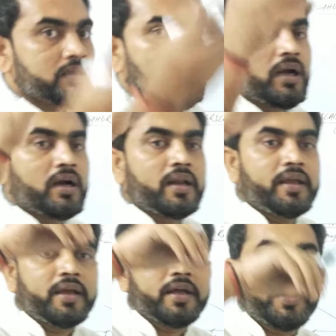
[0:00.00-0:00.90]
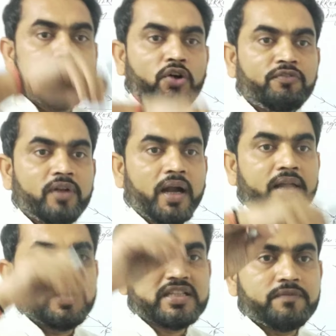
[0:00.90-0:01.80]
अगर एक रे ऑफ लाइट
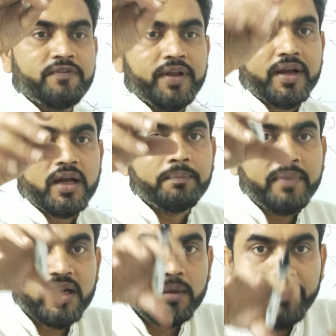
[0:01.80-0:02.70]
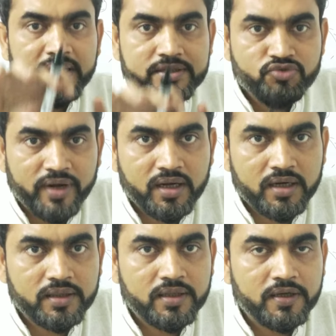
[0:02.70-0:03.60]
स्फेरिकल मिरर पे स्ट्राइक
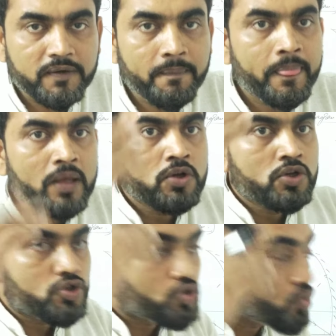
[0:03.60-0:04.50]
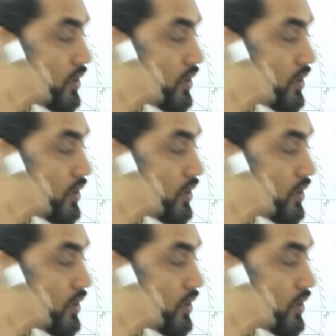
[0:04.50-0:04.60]
करता है सो